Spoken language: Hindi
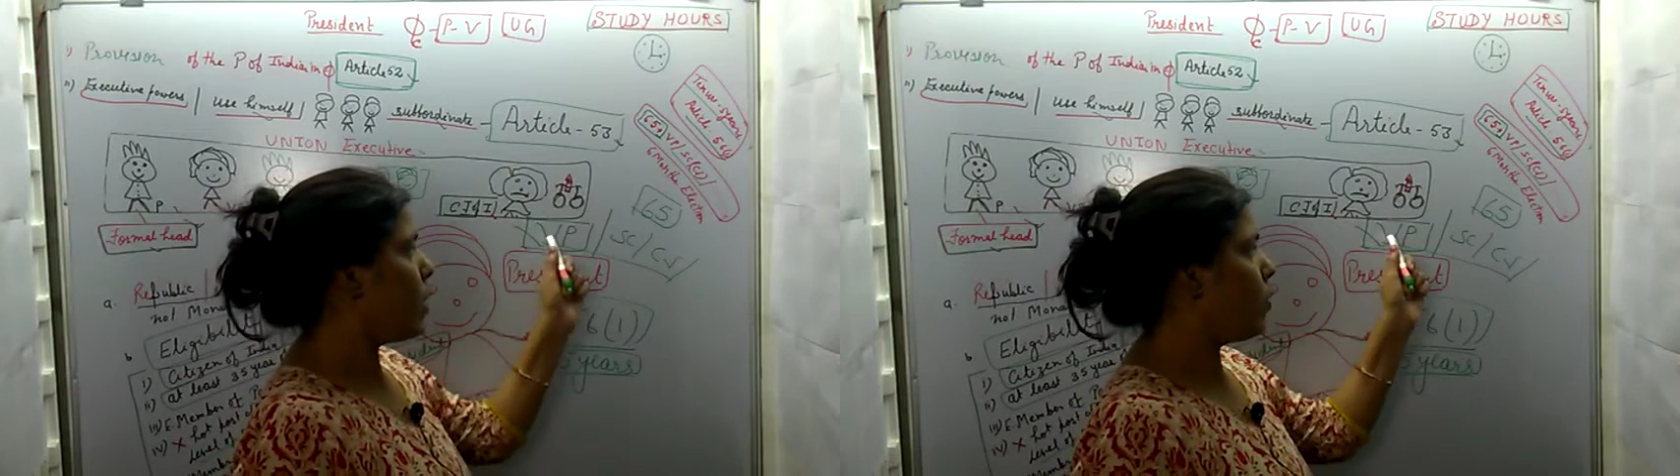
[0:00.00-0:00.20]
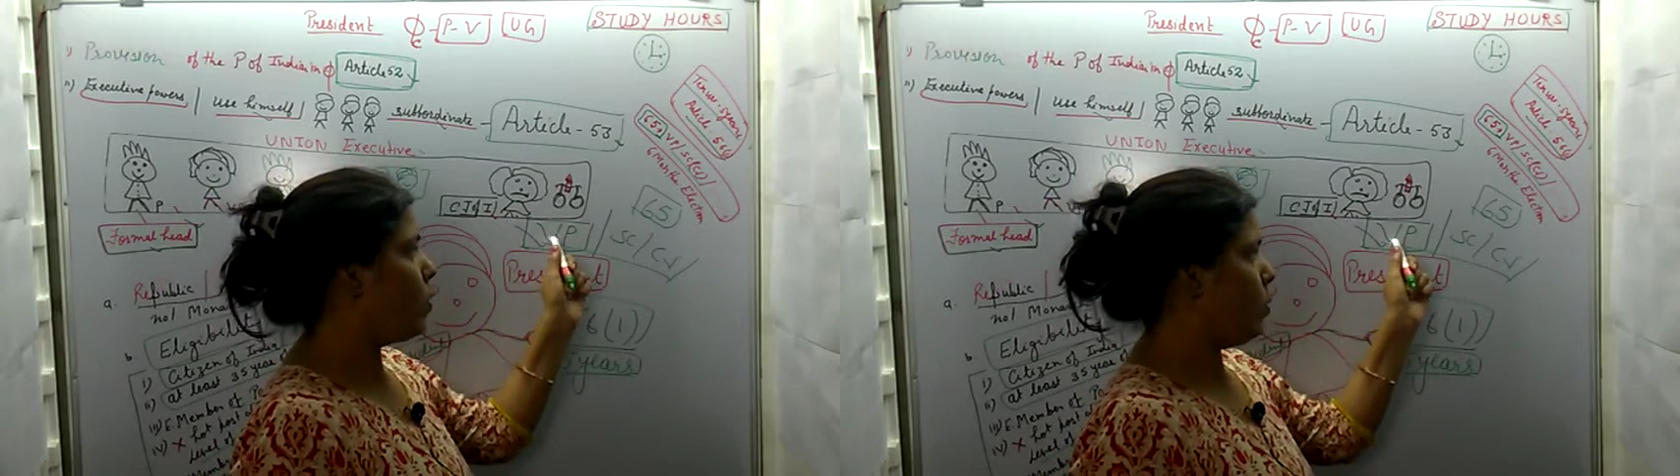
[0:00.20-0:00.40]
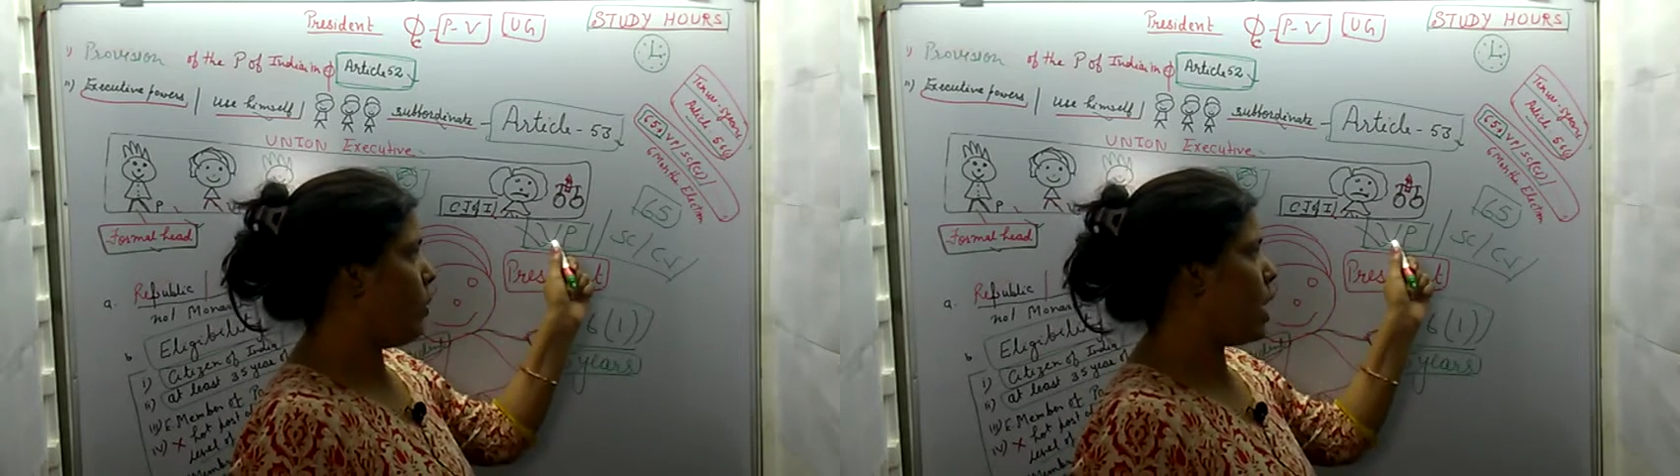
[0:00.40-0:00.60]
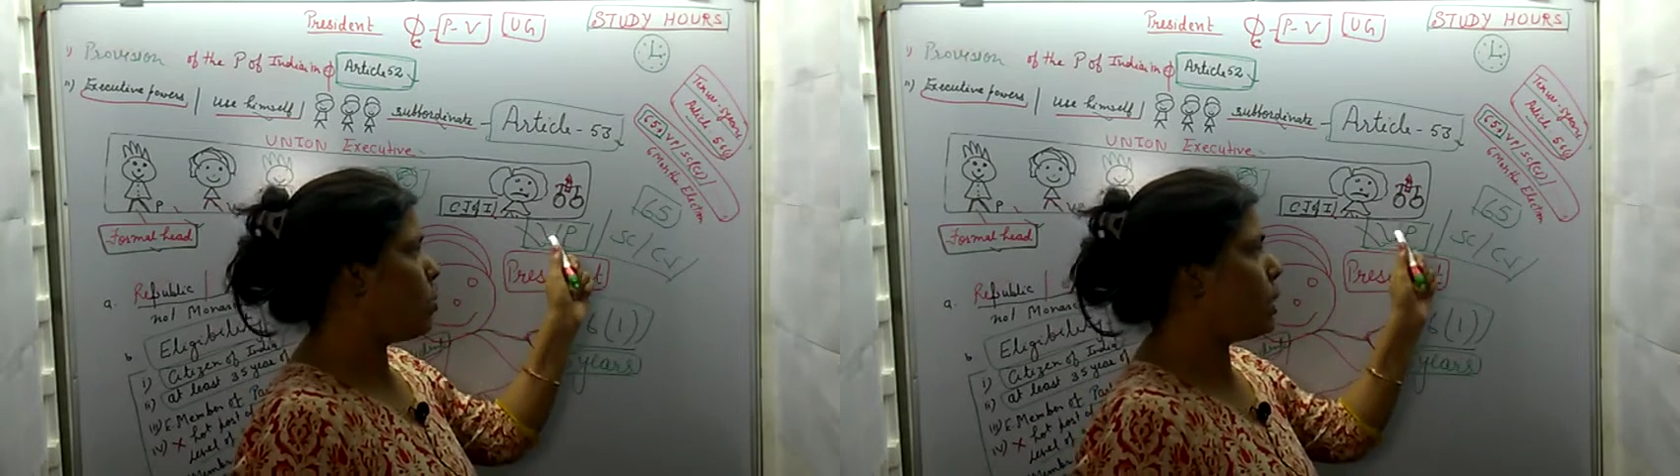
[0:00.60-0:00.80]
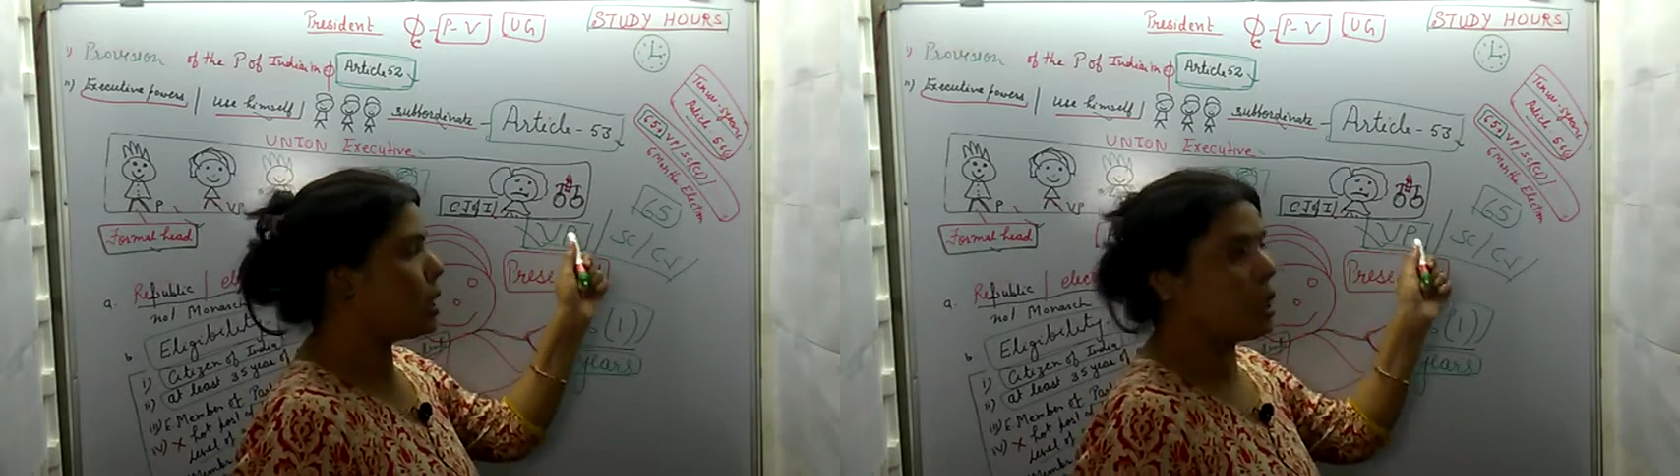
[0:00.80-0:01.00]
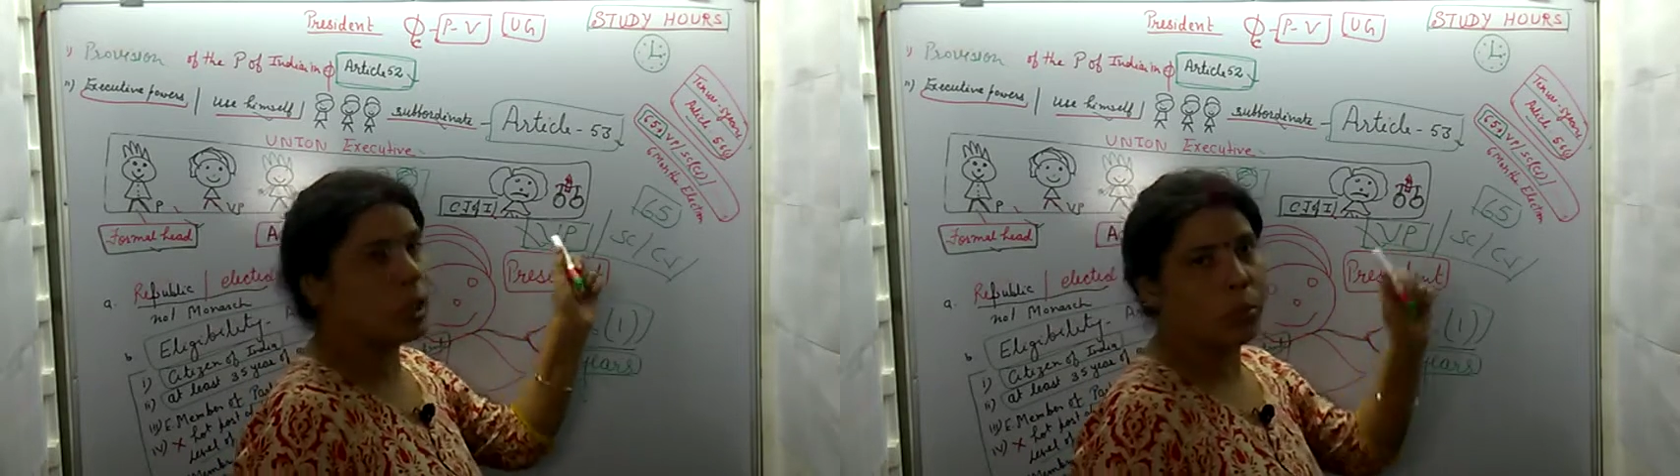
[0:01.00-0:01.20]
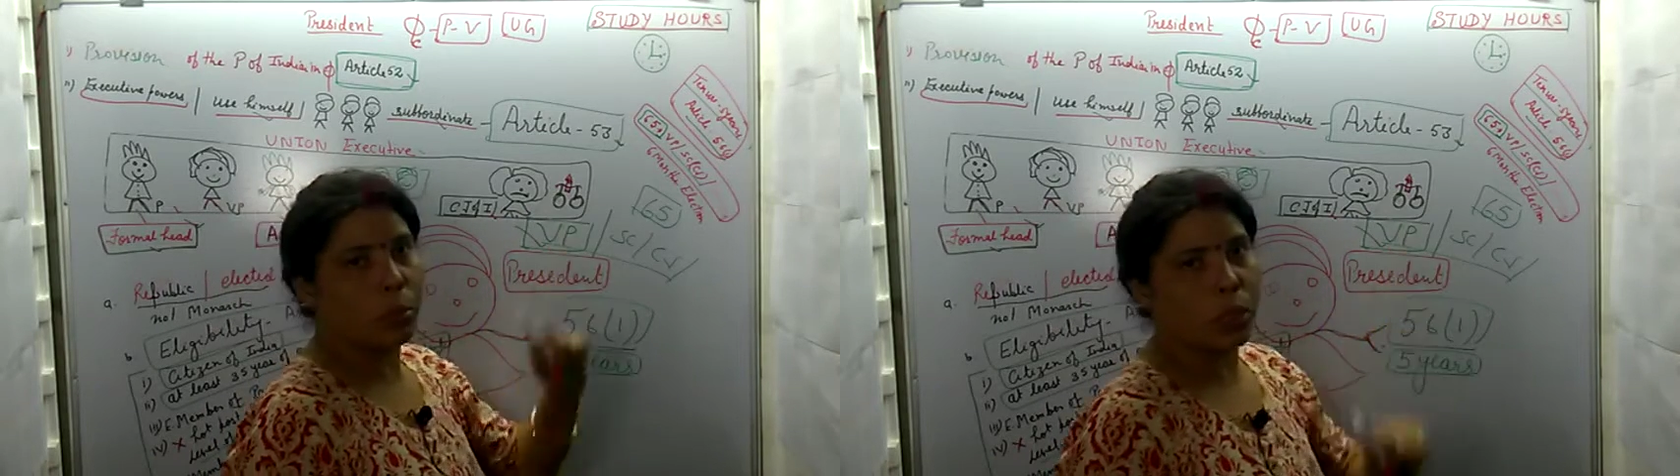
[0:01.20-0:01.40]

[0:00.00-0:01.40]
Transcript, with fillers: वाइस प्रेसिडेंट की